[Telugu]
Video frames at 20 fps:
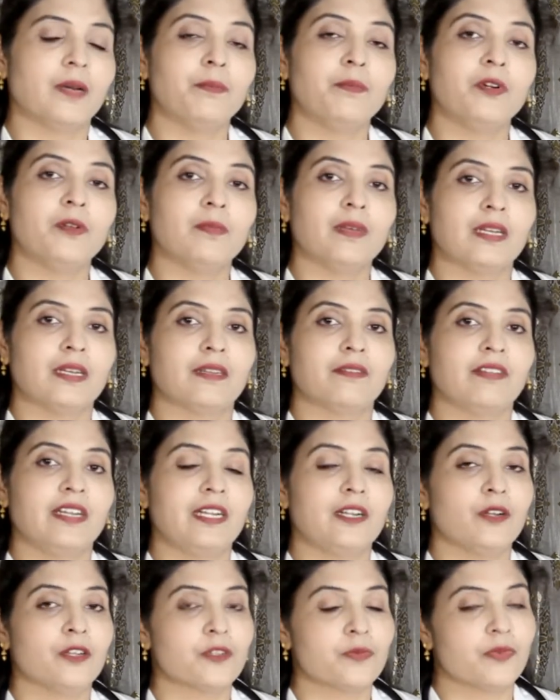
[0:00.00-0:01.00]
అప్పుడు మన
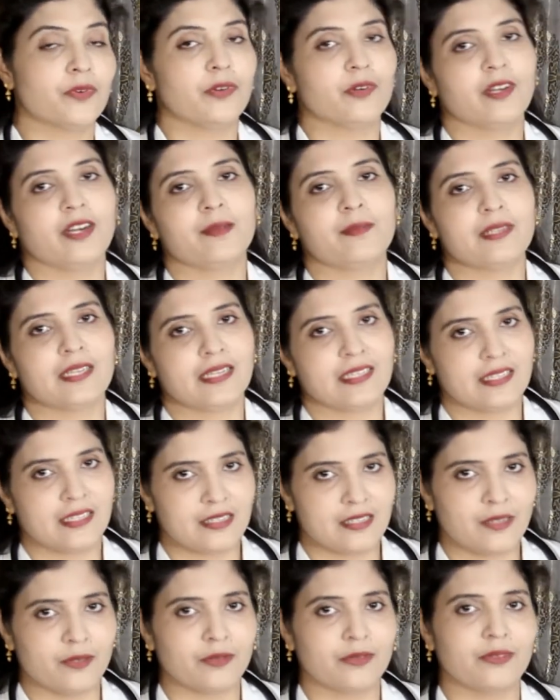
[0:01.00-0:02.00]
వెయిట్ లాస్ ప్రోగ్రామ్
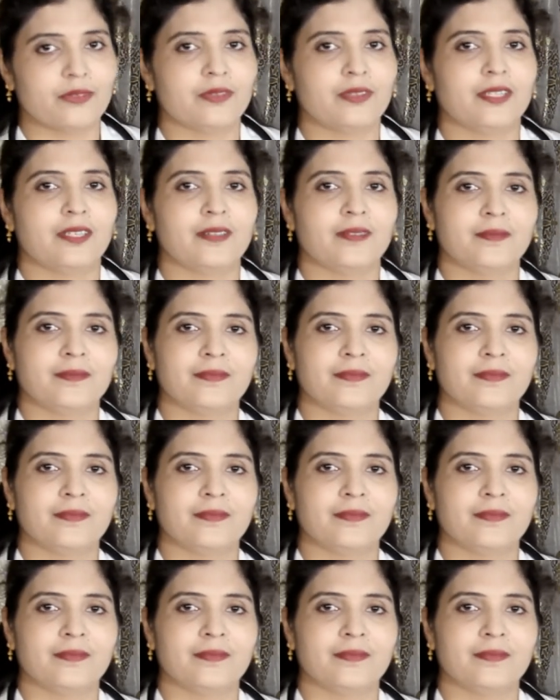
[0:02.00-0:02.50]
సక్సెస్ అవుతుంది